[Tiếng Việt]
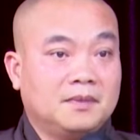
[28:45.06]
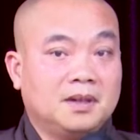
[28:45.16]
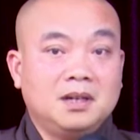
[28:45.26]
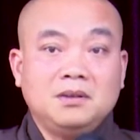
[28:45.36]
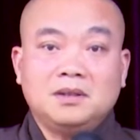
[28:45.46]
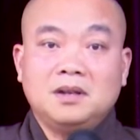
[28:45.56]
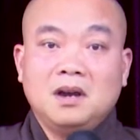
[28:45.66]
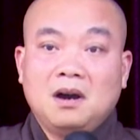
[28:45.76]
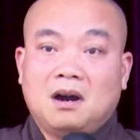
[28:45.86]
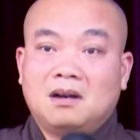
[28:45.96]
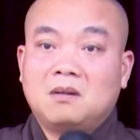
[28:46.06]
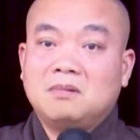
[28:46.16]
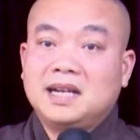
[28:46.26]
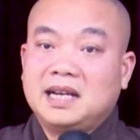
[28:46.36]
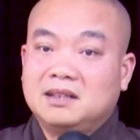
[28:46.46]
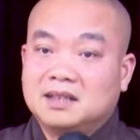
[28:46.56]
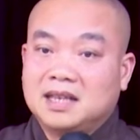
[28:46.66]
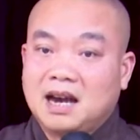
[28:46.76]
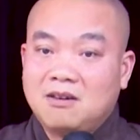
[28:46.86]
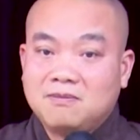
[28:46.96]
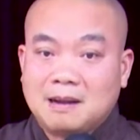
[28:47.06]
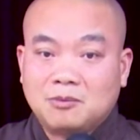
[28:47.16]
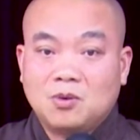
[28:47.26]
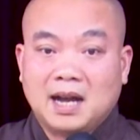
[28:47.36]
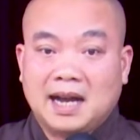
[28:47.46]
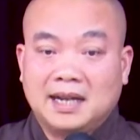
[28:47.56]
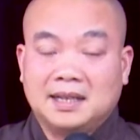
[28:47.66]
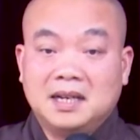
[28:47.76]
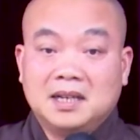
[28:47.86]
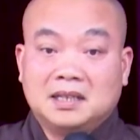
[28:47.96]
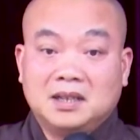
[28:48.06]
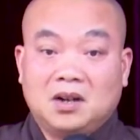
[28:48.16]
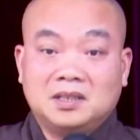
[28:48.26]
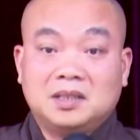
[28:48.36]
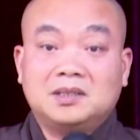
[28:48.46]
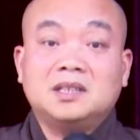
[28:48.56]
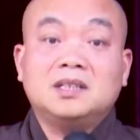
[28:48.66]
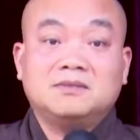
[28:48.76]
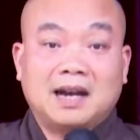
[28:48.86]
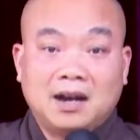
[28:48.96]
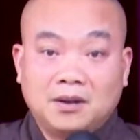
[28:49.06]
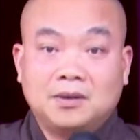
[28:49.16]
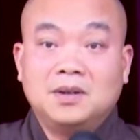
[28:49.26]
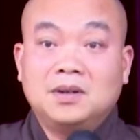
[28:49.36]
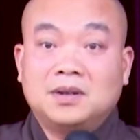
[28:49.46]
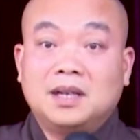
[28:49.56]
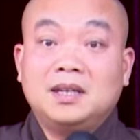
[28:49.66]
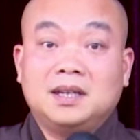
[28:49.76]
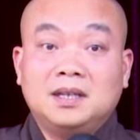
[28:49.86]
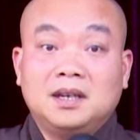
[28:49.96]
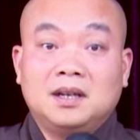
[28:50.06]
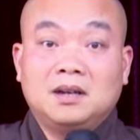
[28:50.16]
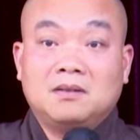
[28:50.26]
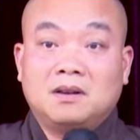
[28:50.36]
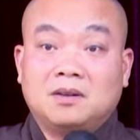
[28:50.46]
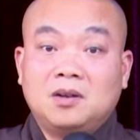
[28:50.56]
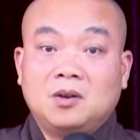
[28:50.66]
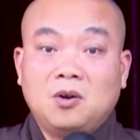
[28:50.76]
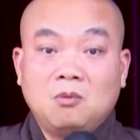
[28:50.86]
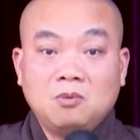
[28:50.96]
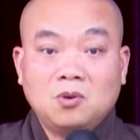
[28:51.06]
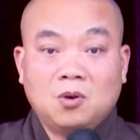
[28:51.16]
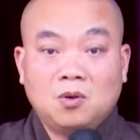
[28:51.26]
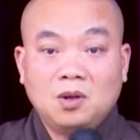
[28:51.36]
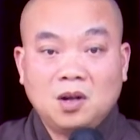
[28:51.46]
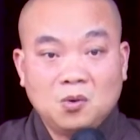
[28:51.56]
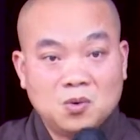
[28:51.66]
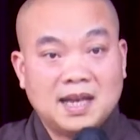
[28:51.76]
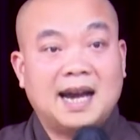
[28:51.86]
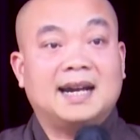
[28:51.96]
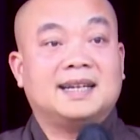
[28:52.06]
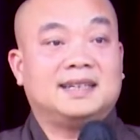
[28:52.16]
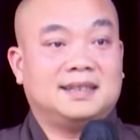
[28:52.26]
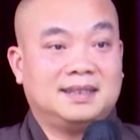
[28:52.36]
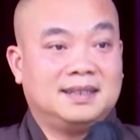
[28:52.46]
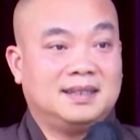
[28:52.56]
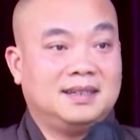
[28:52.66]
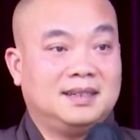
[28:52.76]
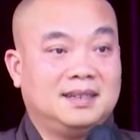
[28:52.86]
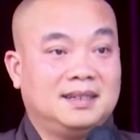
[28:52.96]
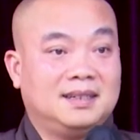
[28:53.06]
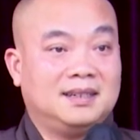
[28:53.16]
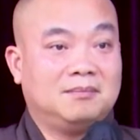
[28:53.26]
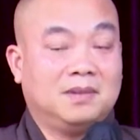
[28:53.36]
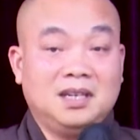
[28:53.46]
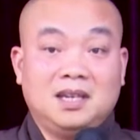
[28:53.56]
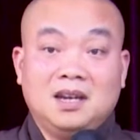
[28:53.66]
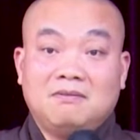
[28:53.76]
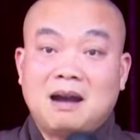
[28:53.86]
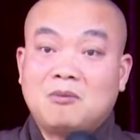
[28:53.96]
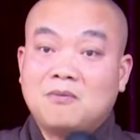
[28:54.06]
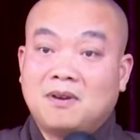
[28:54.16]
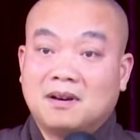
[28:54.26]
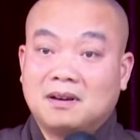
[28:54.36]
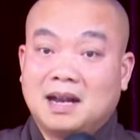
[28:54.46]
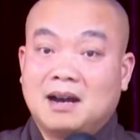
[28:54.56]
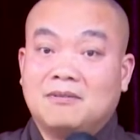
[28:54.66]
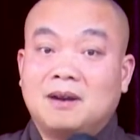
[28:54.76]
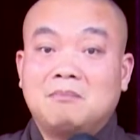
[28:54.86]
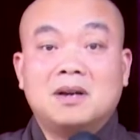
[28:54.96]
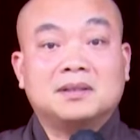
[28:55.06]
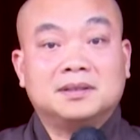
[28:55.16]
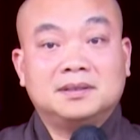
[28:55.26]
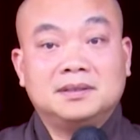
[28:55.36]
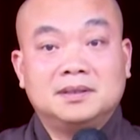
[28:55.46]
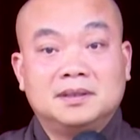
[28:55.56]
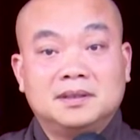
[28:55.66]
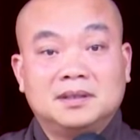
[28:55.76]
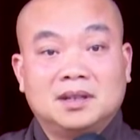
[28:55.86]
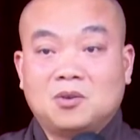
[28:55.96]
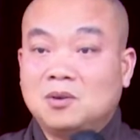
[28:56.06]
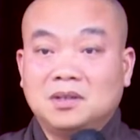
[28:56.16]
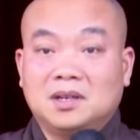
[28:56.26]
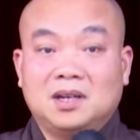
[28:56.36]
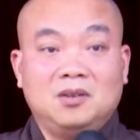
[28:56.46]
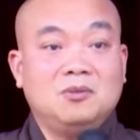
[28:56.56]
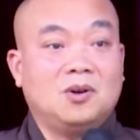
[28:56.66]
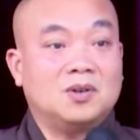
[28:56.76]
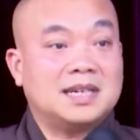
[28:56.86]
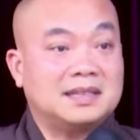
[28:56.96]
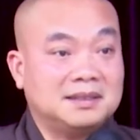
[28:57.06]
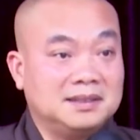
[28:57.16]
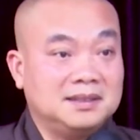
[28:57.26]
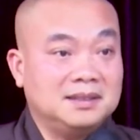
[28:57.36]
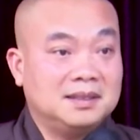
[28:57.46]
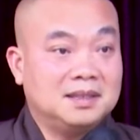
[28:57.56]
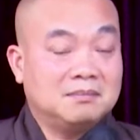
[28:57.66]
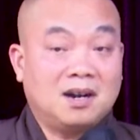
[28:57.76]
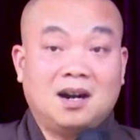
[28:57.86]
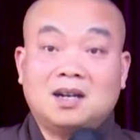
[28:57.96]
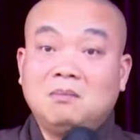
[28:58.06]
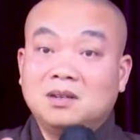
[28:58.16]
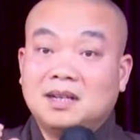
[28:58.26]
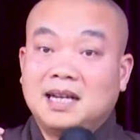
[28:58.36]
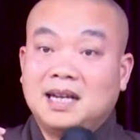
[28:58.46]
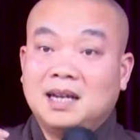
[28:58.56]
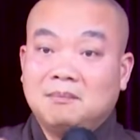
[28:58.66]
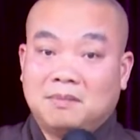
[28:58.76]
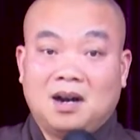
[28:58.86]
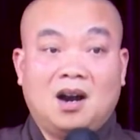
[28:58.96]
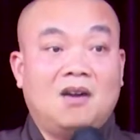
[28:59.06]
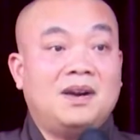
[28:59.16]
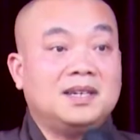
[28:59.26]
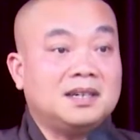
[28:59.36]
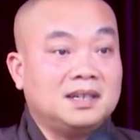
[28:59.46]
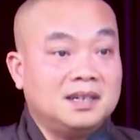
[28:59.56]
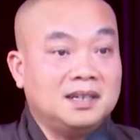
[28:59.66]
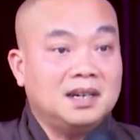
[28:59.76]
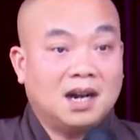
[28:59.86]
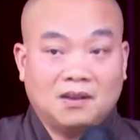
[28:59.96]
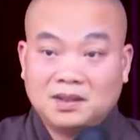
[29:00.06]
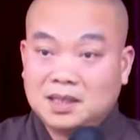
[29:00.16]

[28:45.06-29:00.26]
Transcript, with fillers: nếu như họ không nghe được giáo pháp của ngài thì họ sẽ rơi vào cái gì vào cái khốn khổ lâu dài bởi vì pháp của phật là pháp bất tử là con đường liễu ngộ sanh tử mà họ không được nghe mà họ phải chết đi họ phải